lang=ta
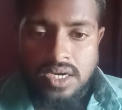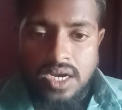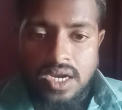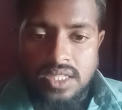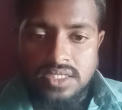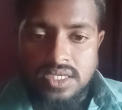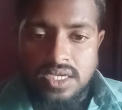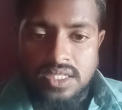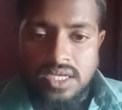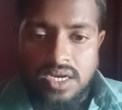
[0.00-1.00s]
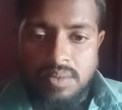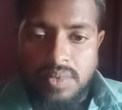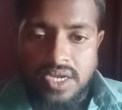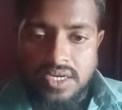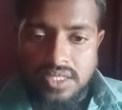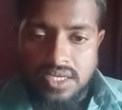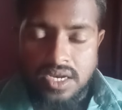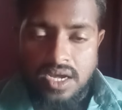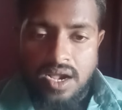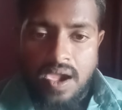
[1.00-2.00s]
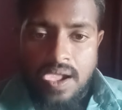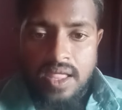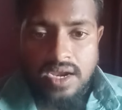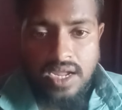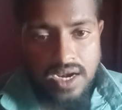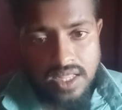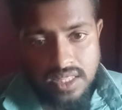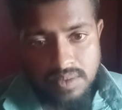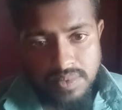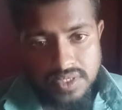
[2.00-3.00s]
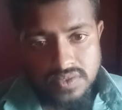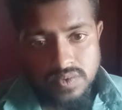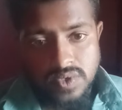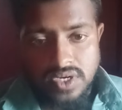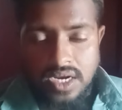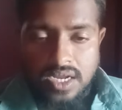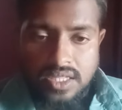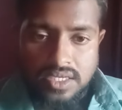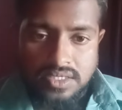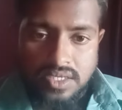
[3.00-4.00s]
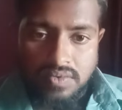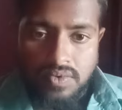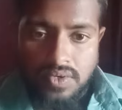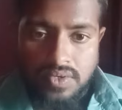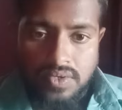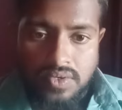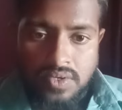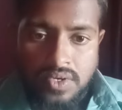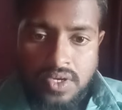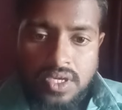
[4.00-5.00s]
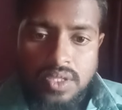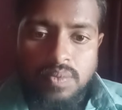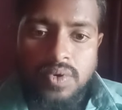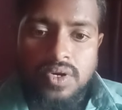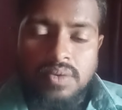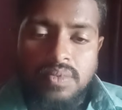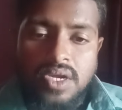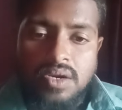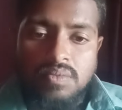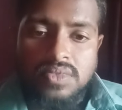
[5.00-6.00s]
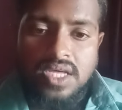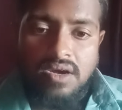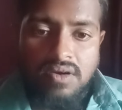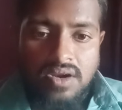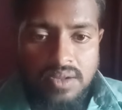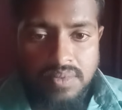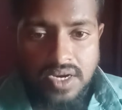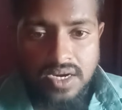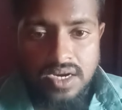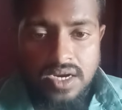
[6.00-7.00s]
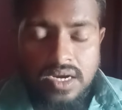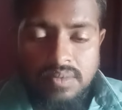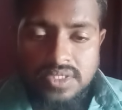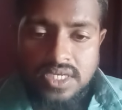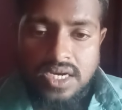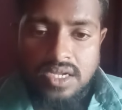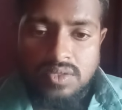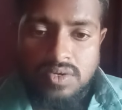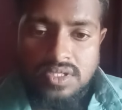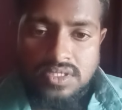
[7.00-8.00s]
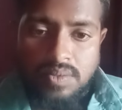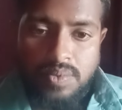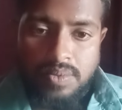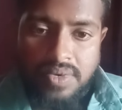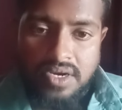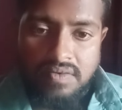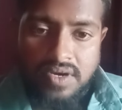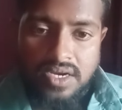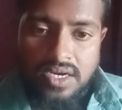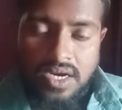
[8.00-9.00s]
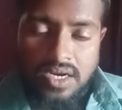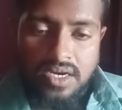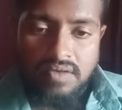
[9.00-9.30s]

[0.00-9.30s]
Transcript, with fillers: நல்லதை செய்கிறதா நம்ம எடுத்துக்கலாம் நல்லதையே பேசுவோம் நல்லதையே செய்வோம் இது போன்று மேலும் தகவல்களை பெற நம்ம சேனலை தொடர்ந்து சப்போர்ட் பண்ணிவிட்டு வாங்க நன்றி